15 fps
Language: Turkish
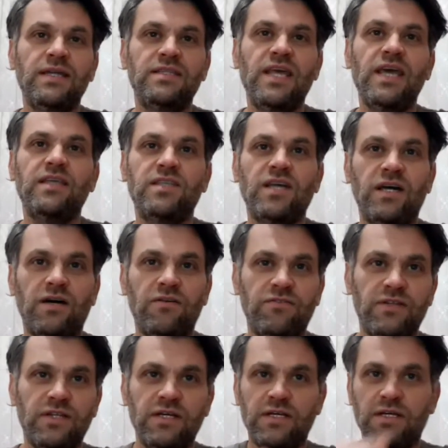tek
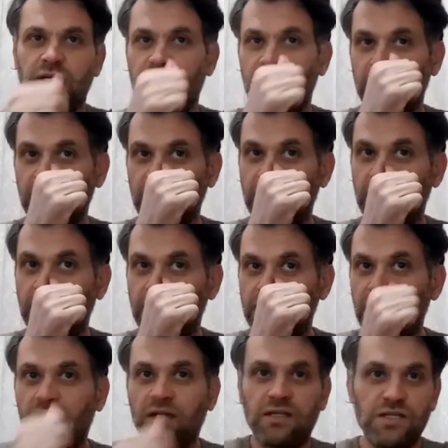taraflı e,
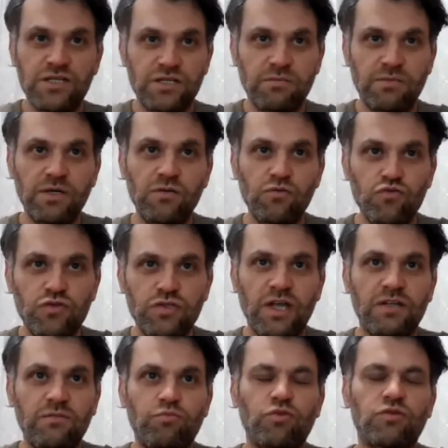yaklaşımı
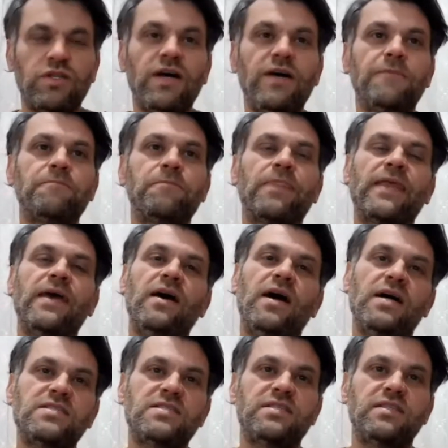Üstad burada
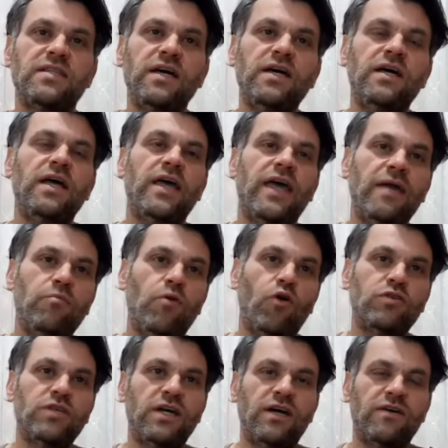aslında hem
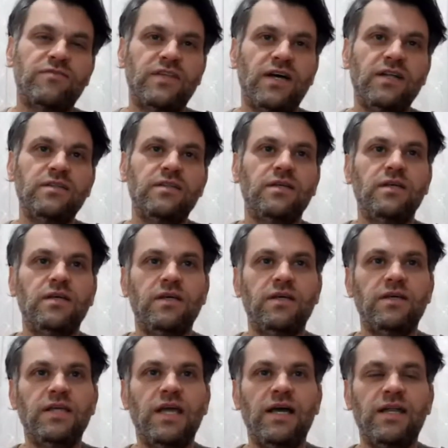o taraftan e,
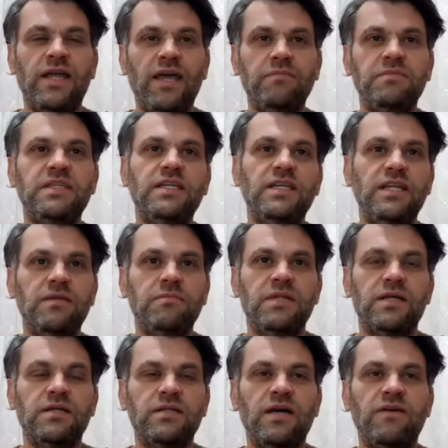yani hem din
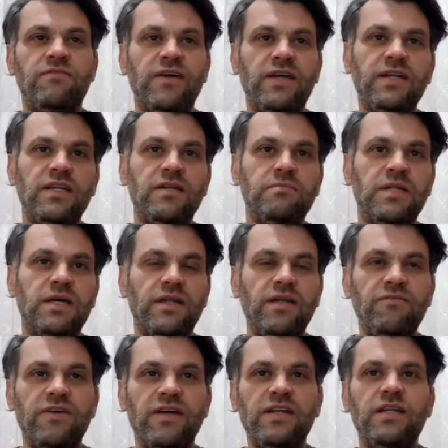ilimlerinden fen ilimlerine,
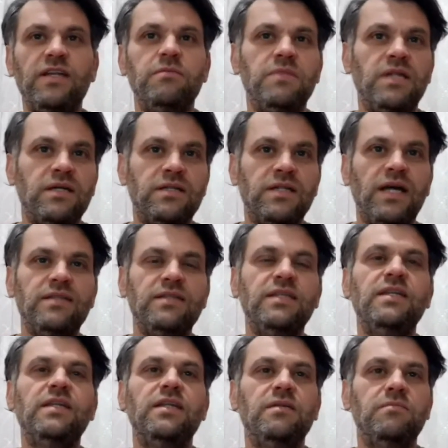fen ilimlerinden
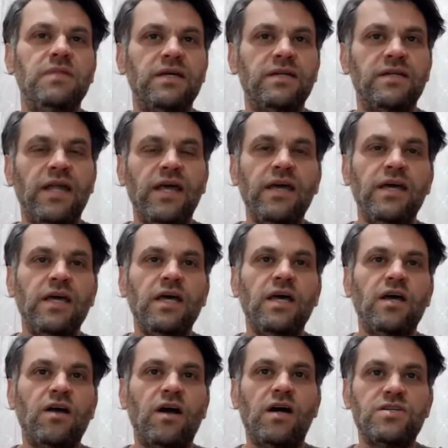din ilimlerine
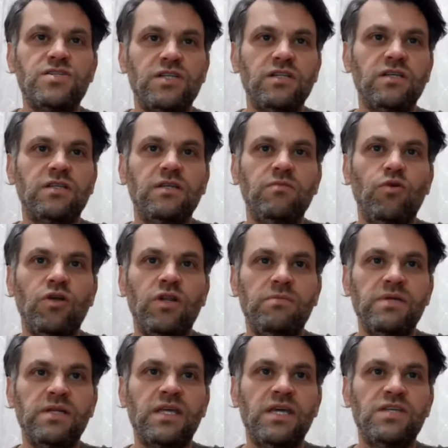karşılıklı böyle
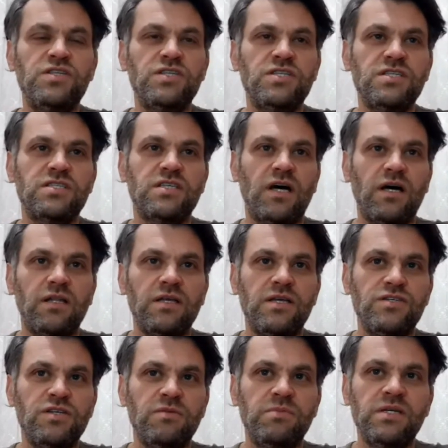bir geçişi
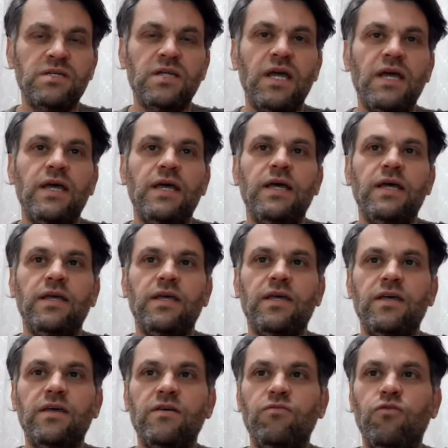sağlayıcı bir
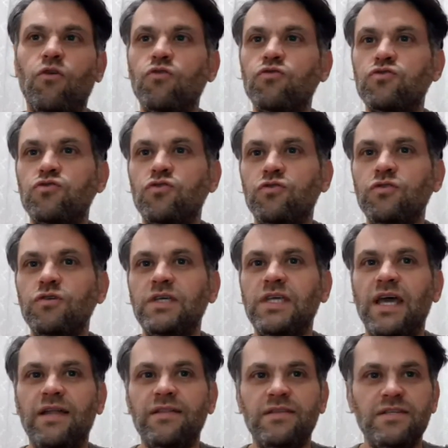e, fonksiyonu
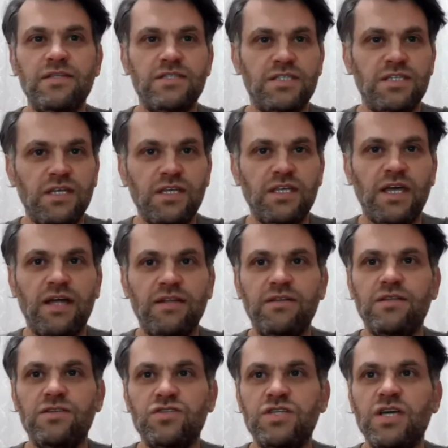kendisi
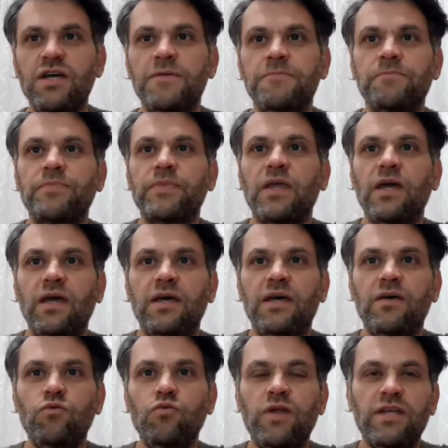kendince
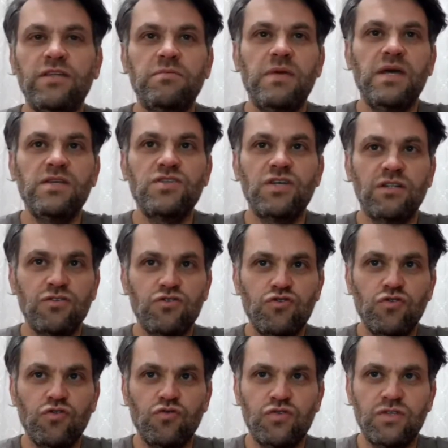e, üretmeye
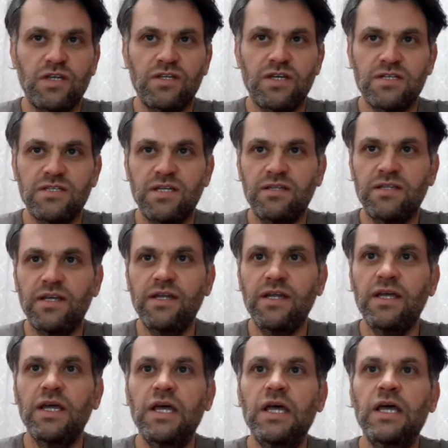çalışıyor Üstad
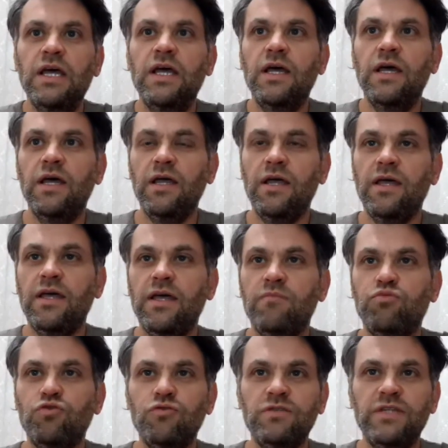Hazretleri.
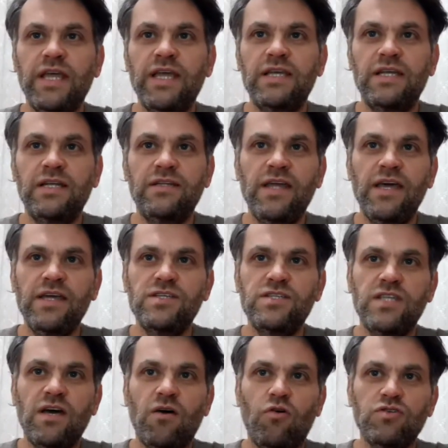E, bununla ilgili de
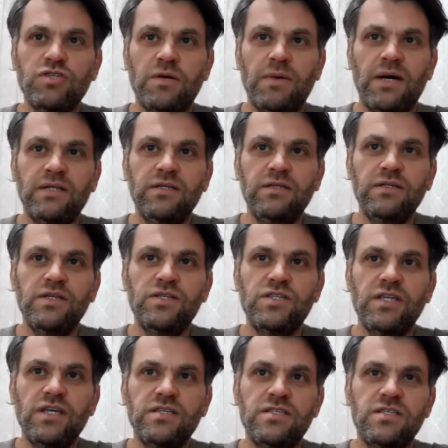işte o zamanın
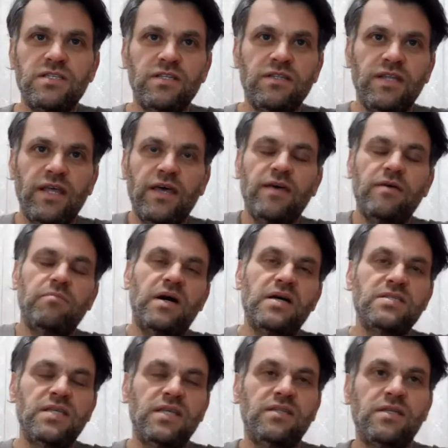işte sizin de
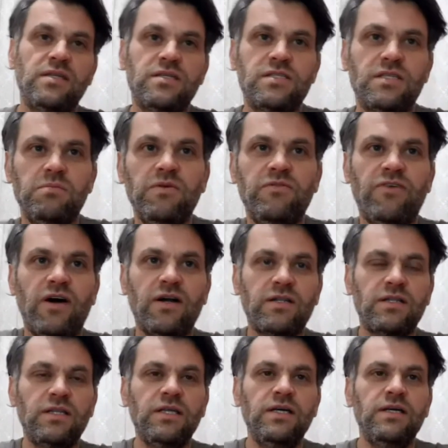bahsettiğiniz gibi
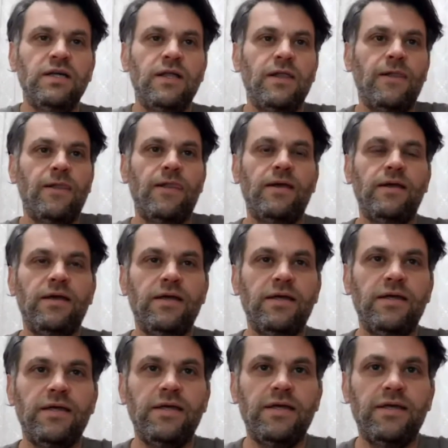farklı e,